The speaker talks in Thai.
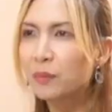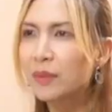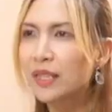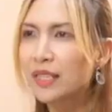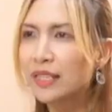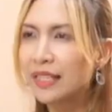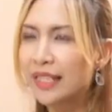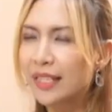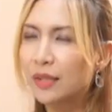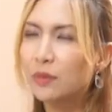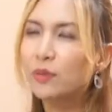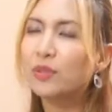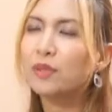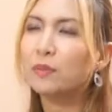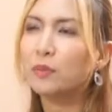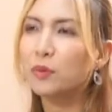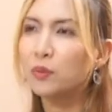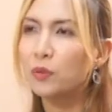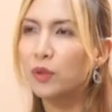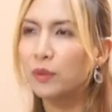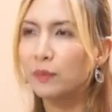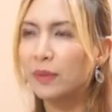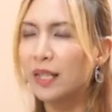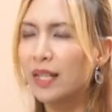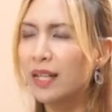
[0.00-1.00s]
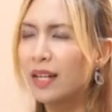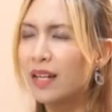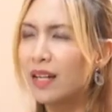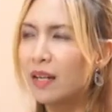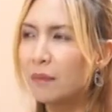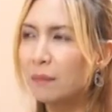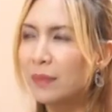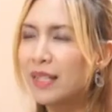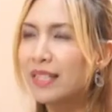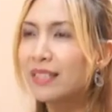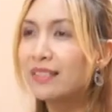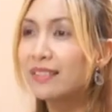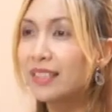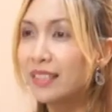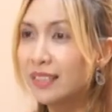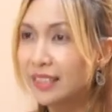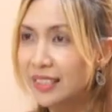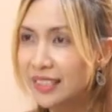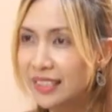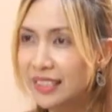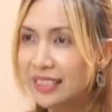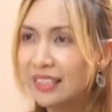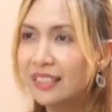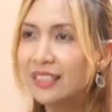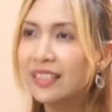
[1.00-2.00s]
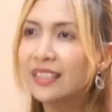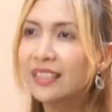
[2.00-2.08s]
มีเด็กอายุ10 ขวบเป็นเศรษฐีเล